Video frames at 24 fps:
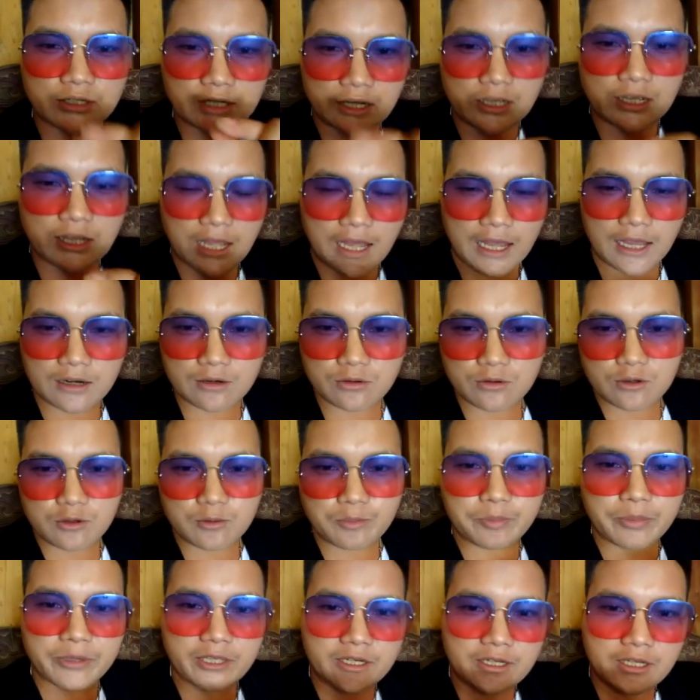đây á luôn lúc
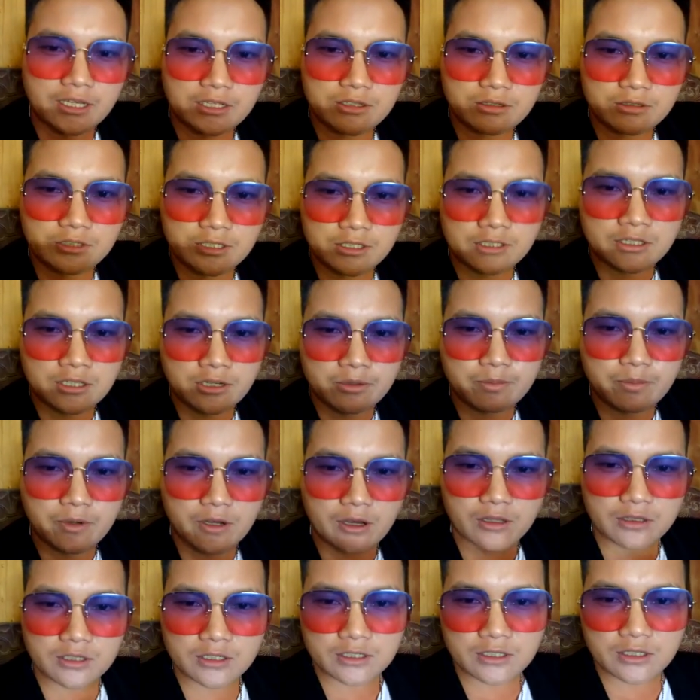bị đế nhớ ta chấm
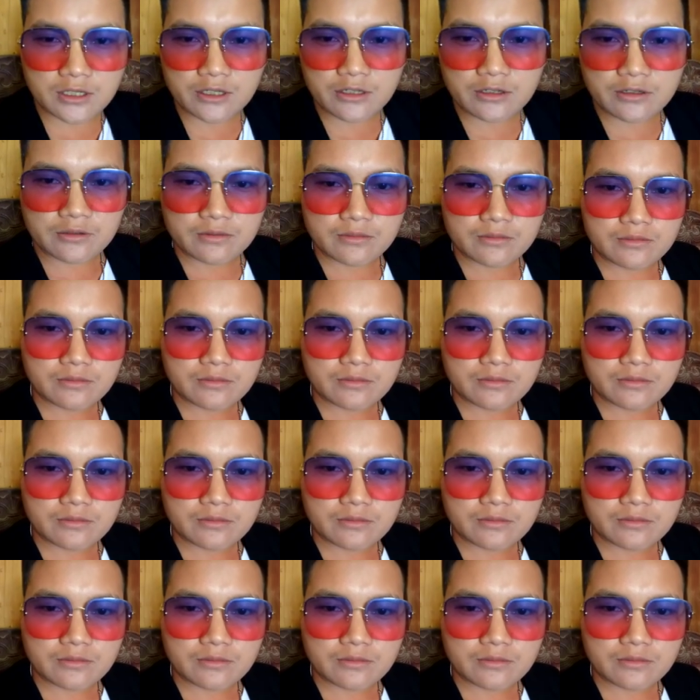lo thế chê